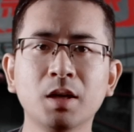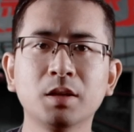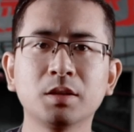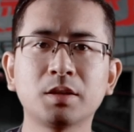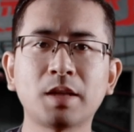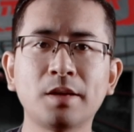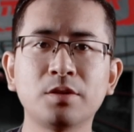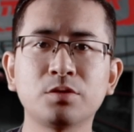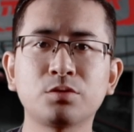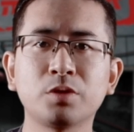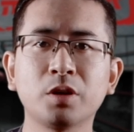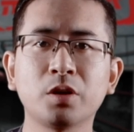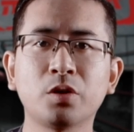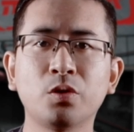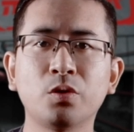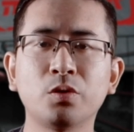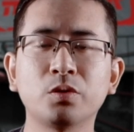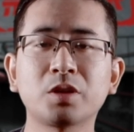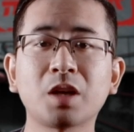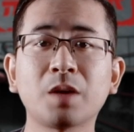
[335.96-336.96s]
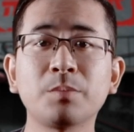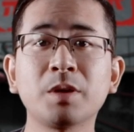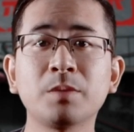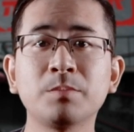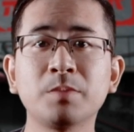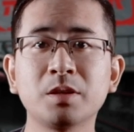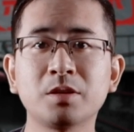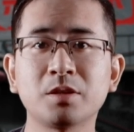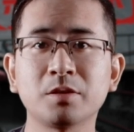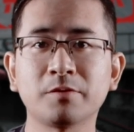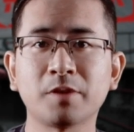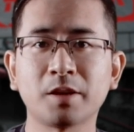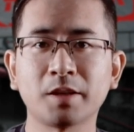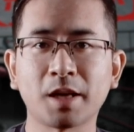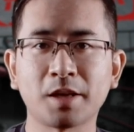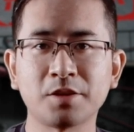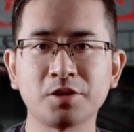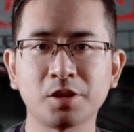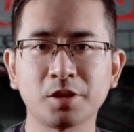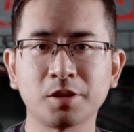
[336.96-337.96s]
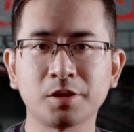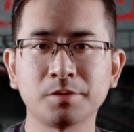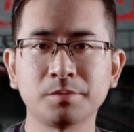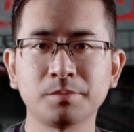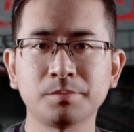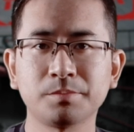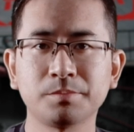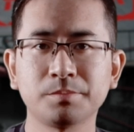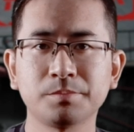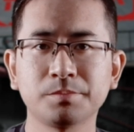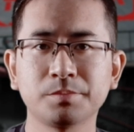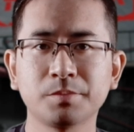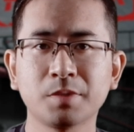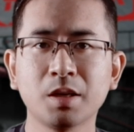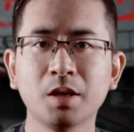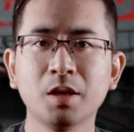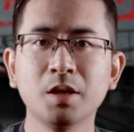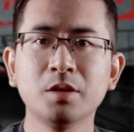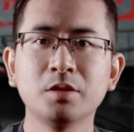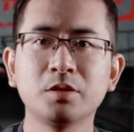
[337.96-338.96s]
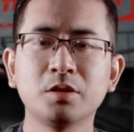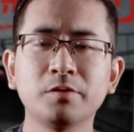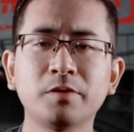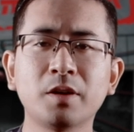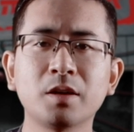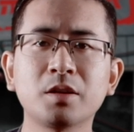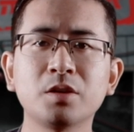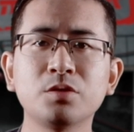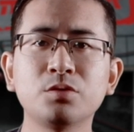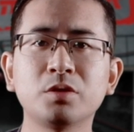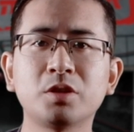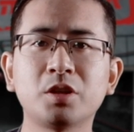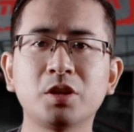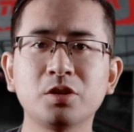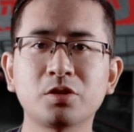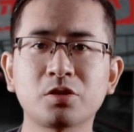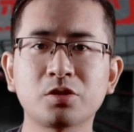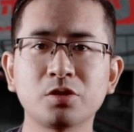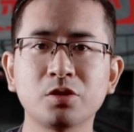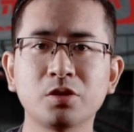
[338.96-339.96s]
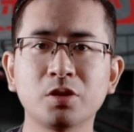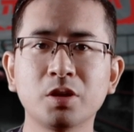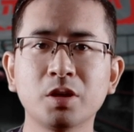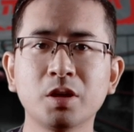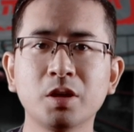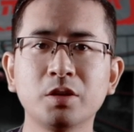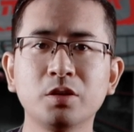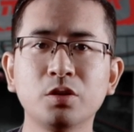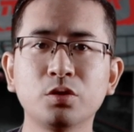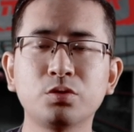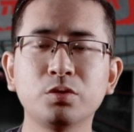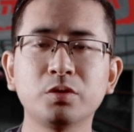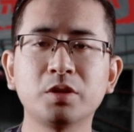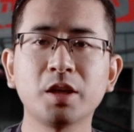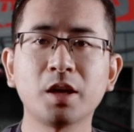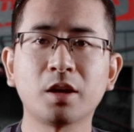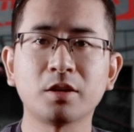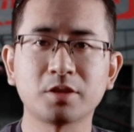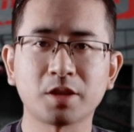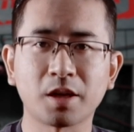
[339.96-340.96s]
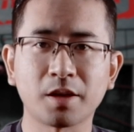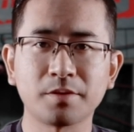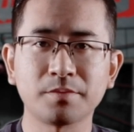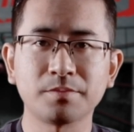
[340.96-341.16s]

但随后他便被警方拦截了。警方根据提示又去第二站，